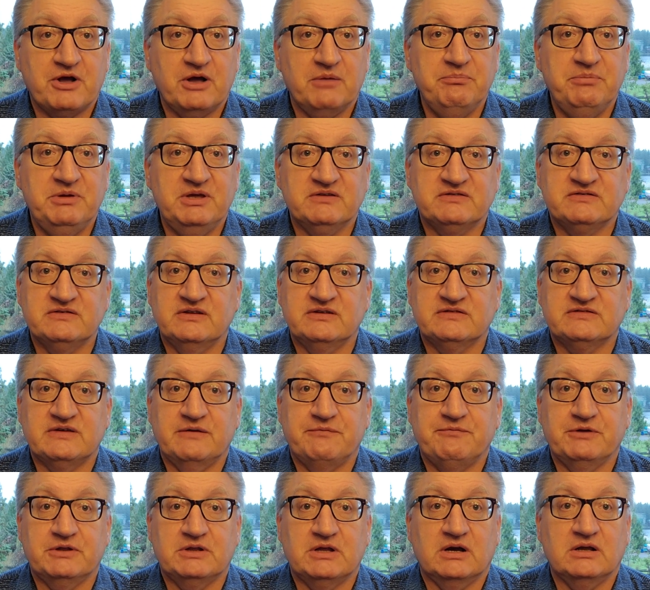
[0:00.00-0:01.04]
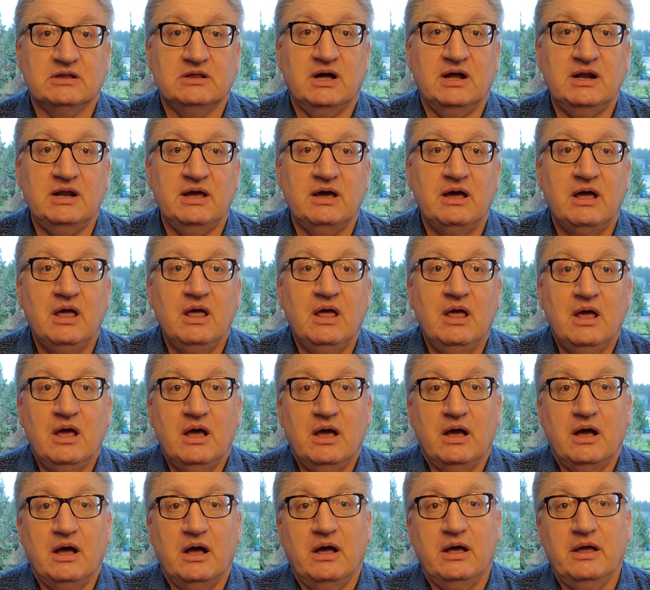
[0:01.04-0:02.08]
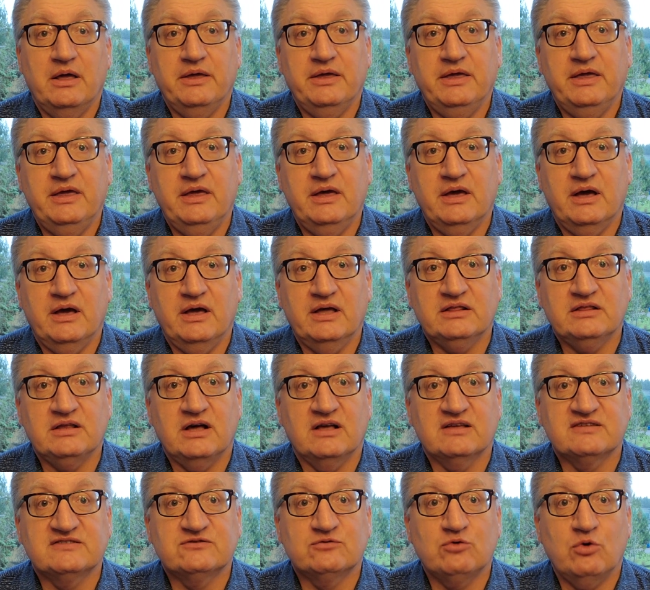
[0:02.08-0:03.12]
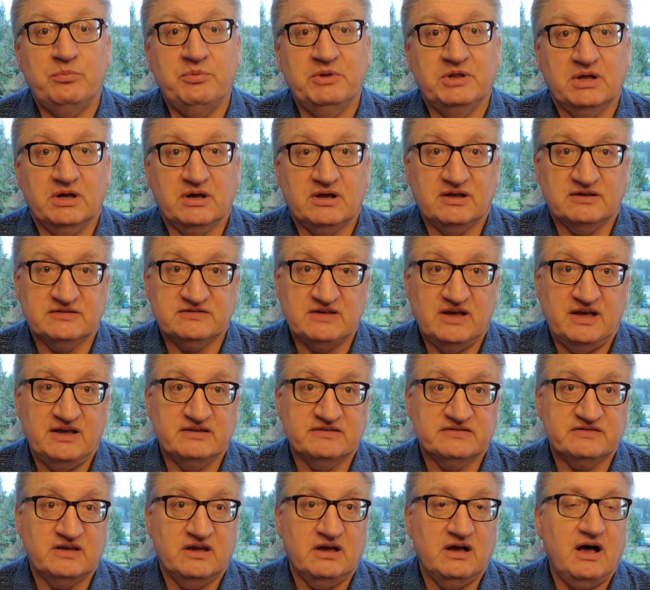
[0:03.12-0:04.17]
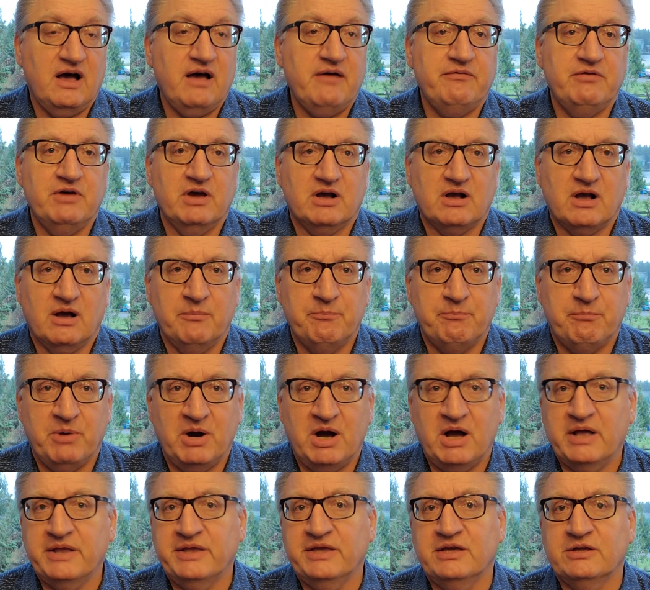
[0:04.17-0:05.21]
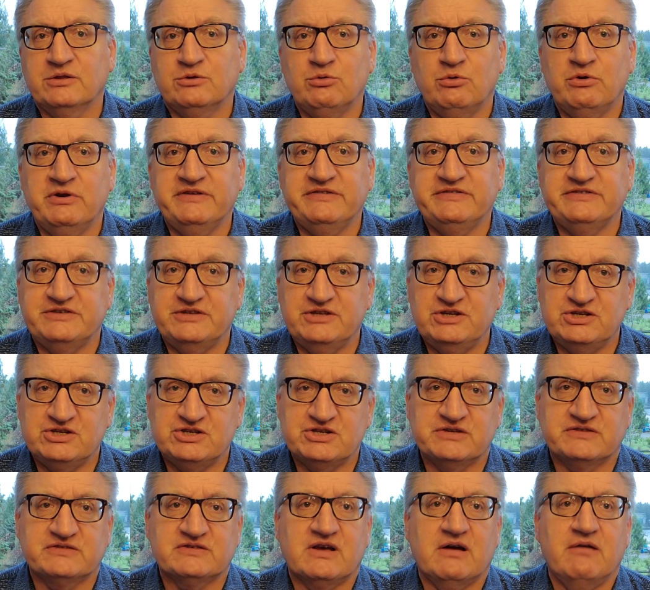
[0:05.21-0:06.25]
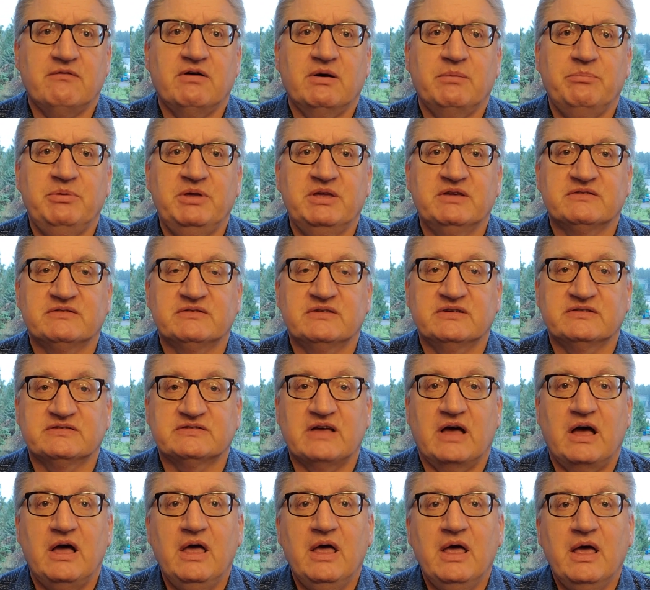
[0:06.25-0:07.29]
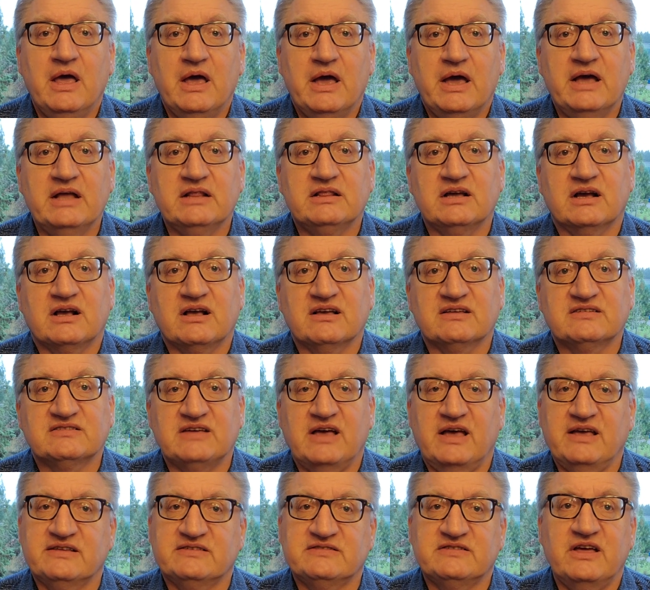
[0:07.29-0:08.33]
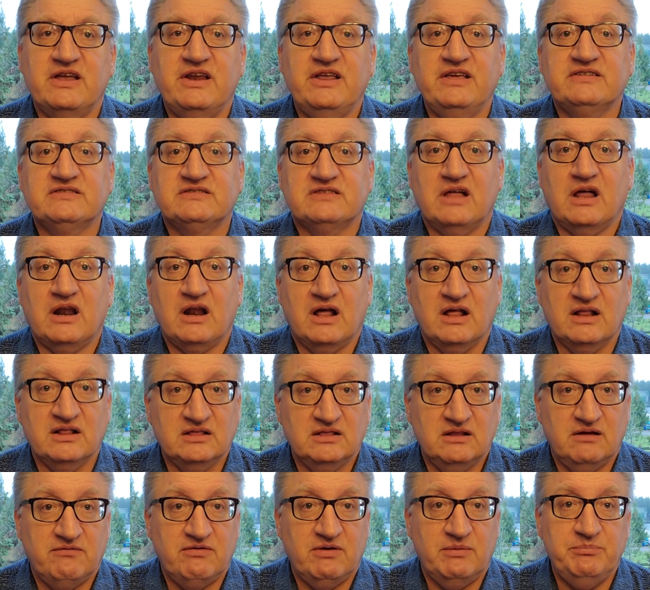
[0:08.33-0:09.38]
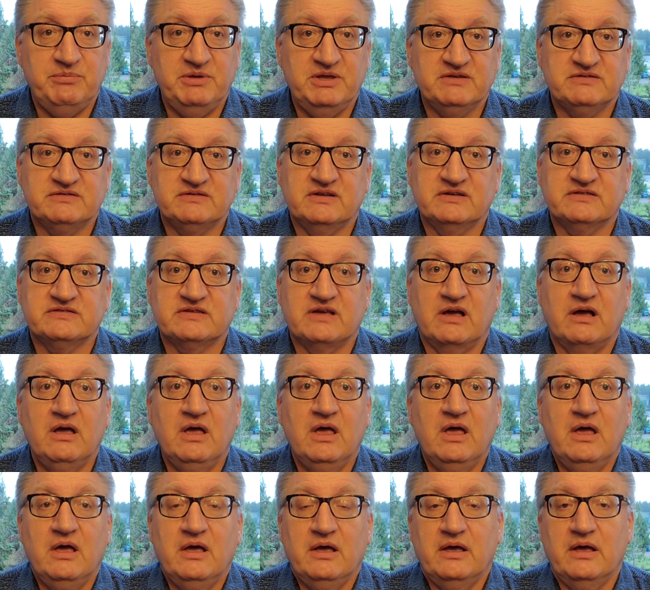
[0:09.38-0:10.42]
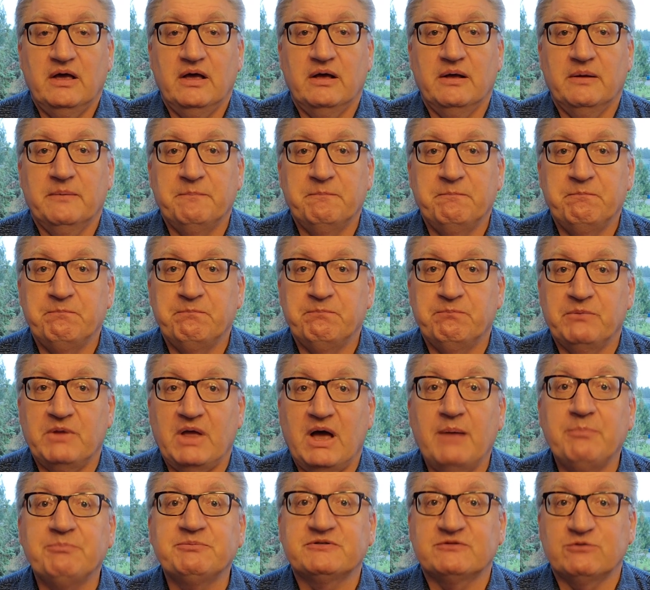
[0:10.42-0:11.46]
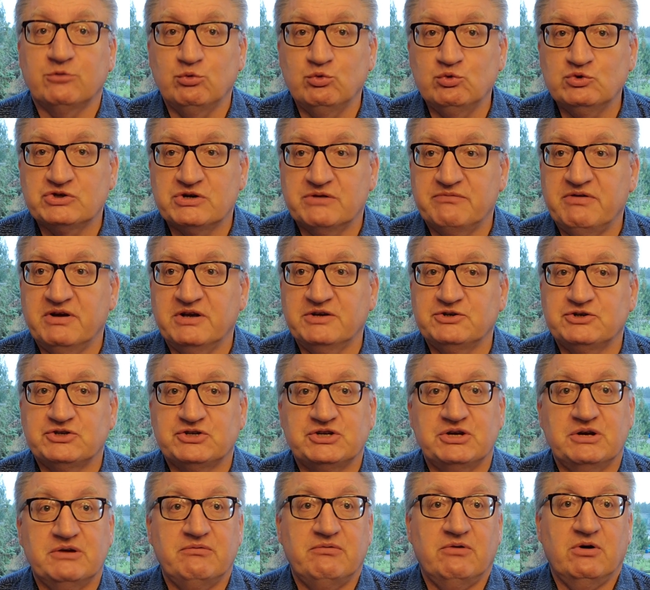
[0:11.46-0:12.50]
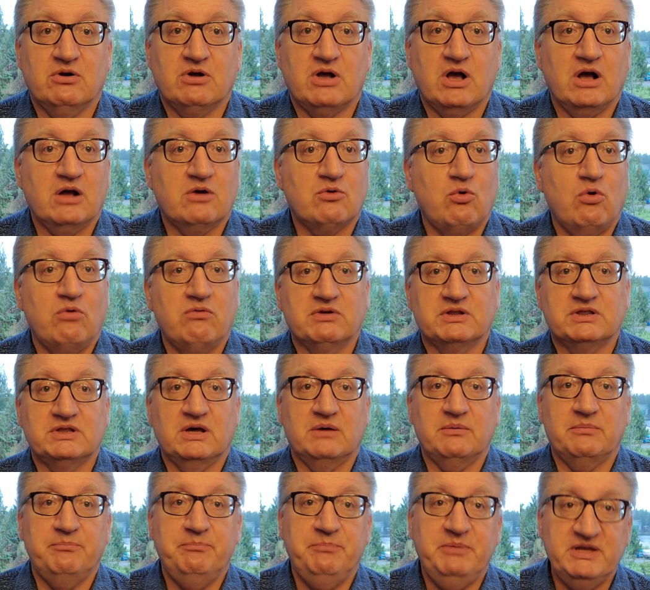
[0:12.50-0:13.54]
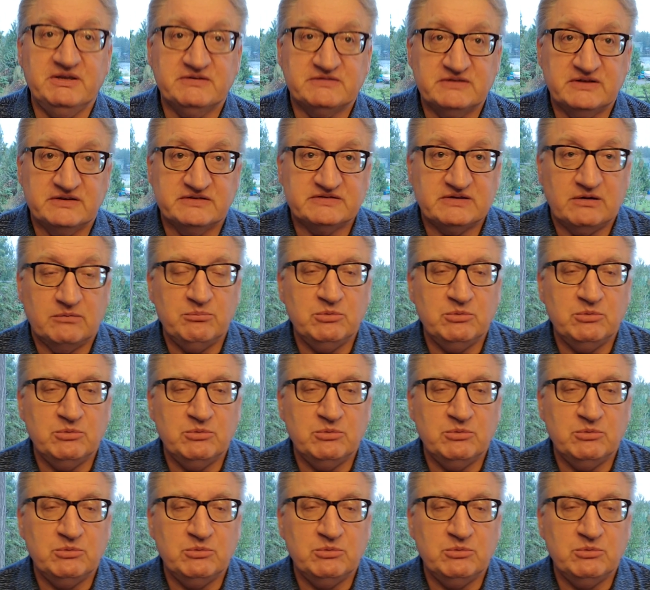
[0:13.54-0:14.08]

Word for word: бизнесов и так далее. Э, и это особенно касается авиакомпаний, туристического бизнеса, это касается ресторанного бизнеса, эм, обслуживающего какого-то бизнеса.